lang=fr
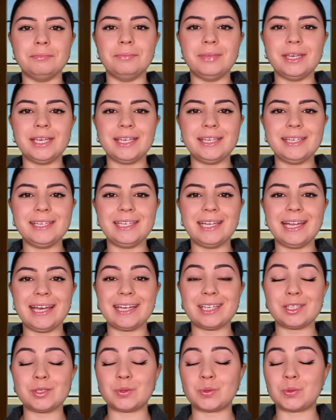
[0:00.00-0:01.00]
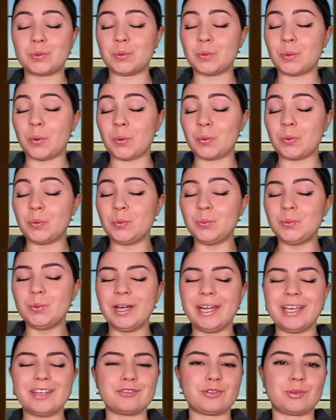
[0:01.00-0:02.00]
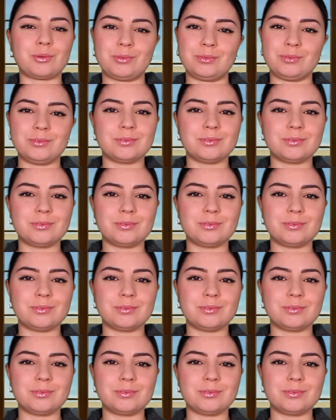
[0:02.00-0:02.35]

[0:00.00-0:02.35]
mais il est sur tous les fronts.